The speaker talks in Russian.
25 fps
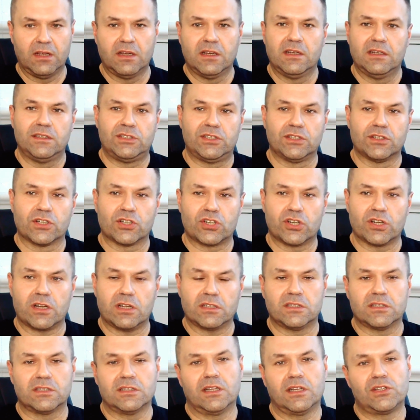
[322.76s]
Сира
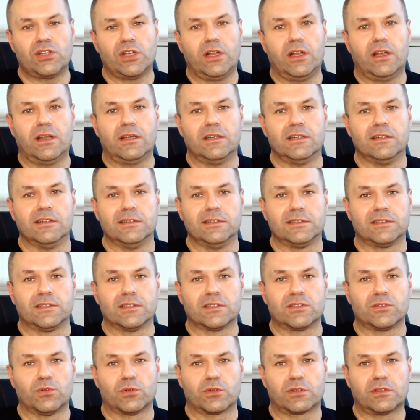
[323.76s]
Шираз изначально это
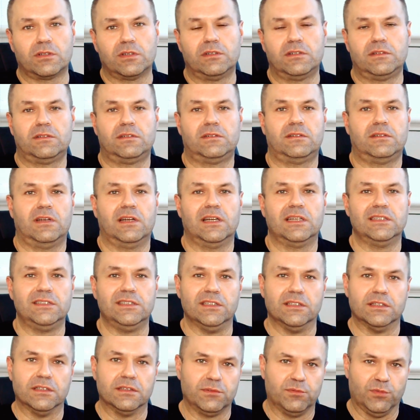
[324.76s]
сорт
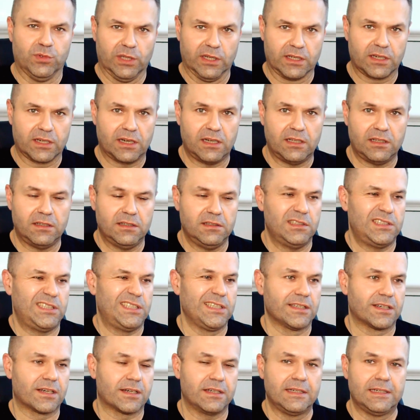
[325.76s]
один винограда,
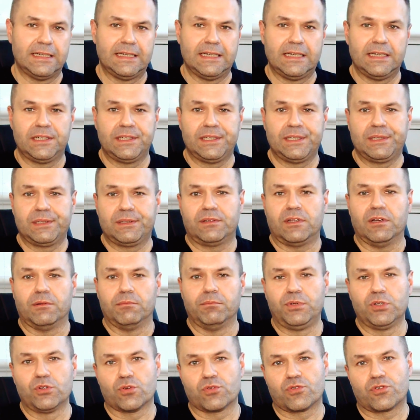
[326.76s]
сира – там
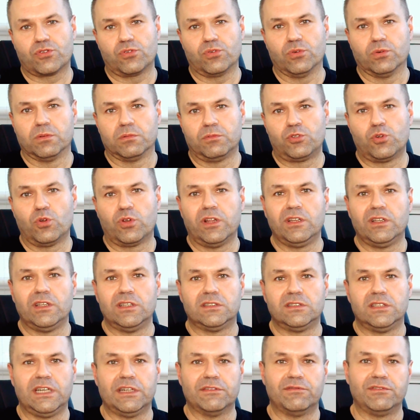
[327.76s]
пишут, что чуть ли не в
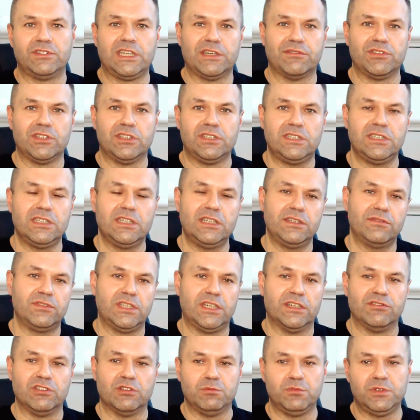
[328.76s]
Древней Сирии, в
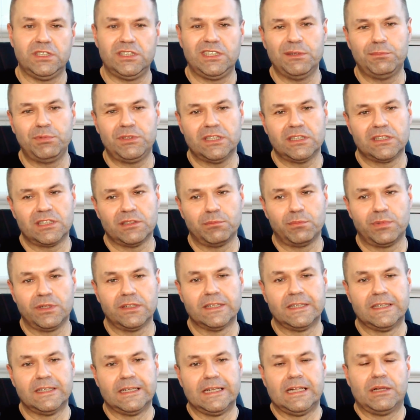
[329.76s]
Древнем Египте это
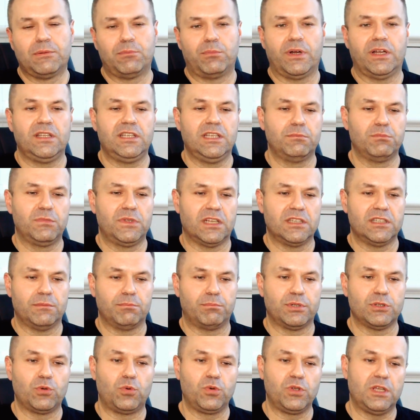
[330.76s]
было. По одним данным,
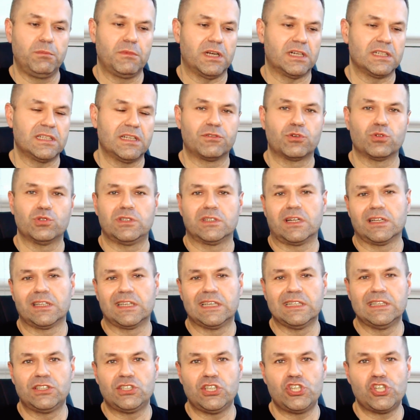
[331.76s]
по другим, когда вроде как
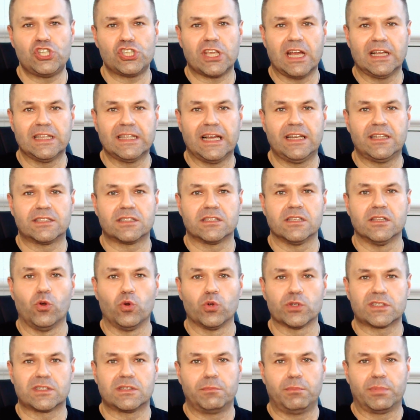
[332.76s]
генетический анализ
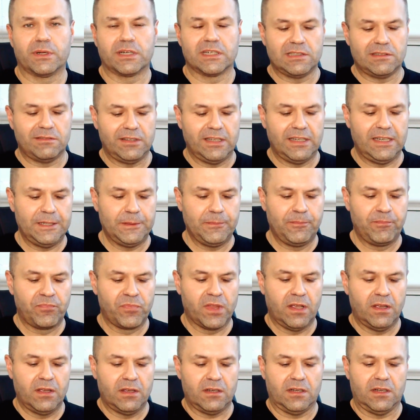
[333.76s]
лос произвели
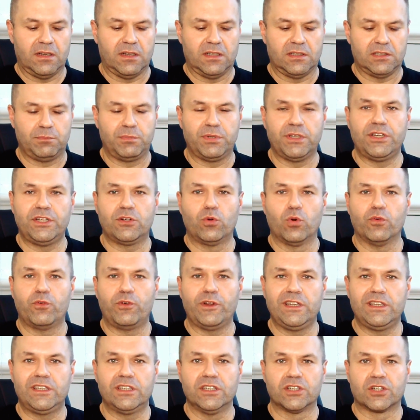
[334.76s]
а, с берегов
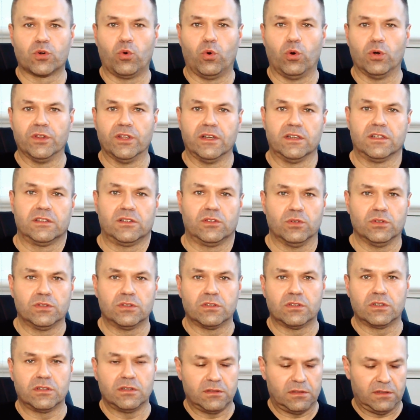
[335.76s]
реки Рона. То есть
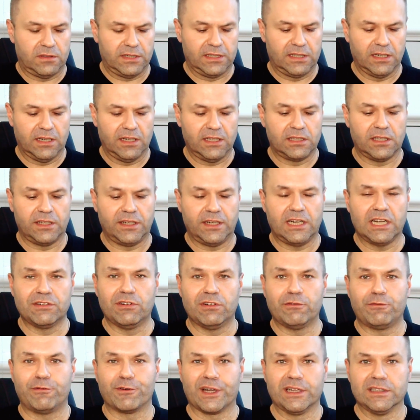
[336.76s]
река, это река во
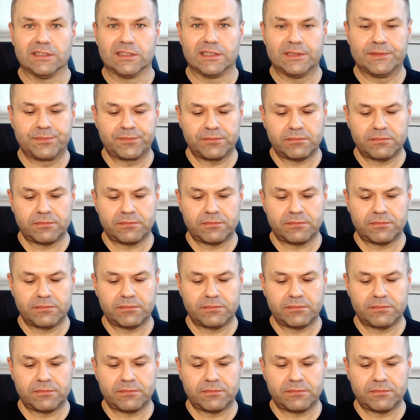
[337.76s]
Франции.